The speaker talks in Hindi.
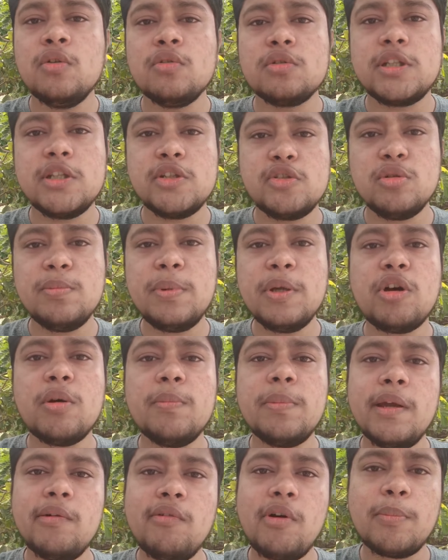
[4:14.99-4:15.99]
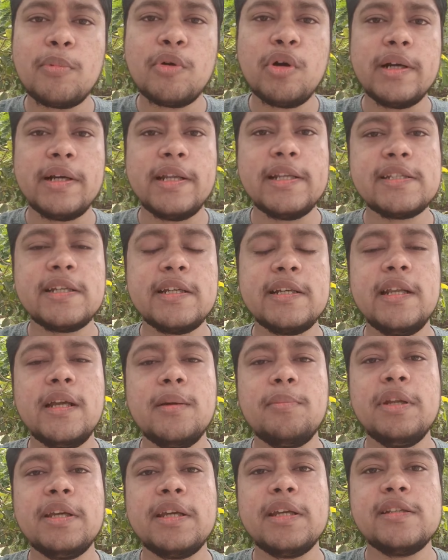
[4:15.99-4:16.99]
उसकी जो भी कॉपी है वो आपको अटैच करनी है
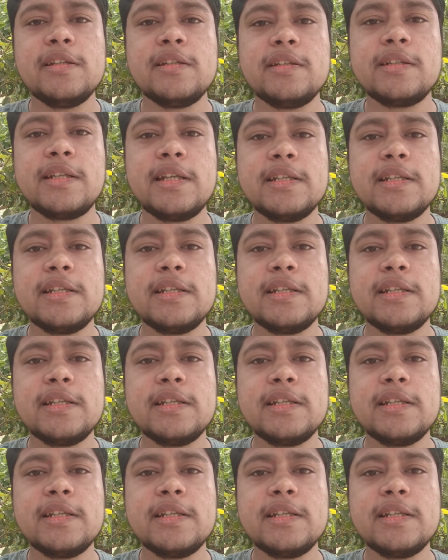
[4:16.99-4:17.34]
अप्लीकेशन